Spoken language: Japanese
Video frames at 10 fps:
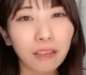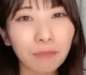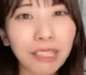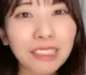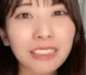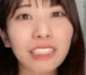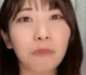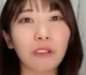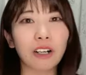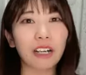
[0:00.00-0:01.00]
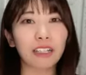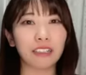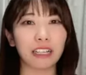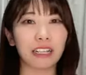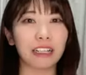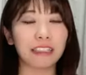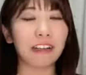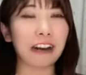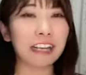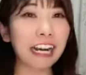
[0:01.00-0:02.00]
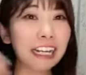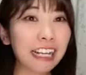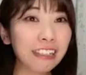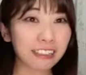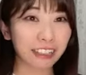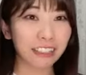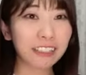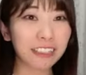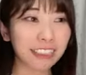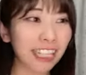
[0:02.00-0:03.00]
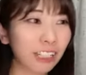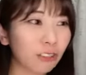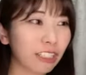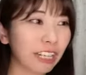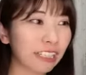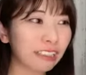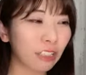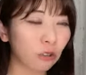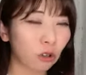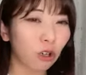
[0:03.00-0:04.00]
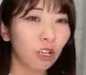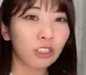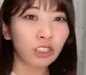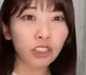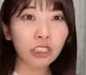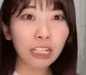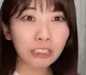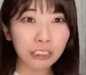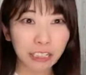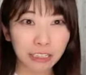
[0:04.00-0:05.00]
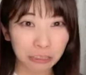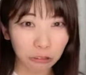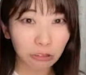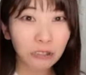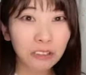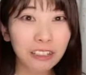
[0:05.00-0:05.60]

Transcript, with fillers: マスクでもわかるやんいやわからんってだって最後に会ったの中学生だよ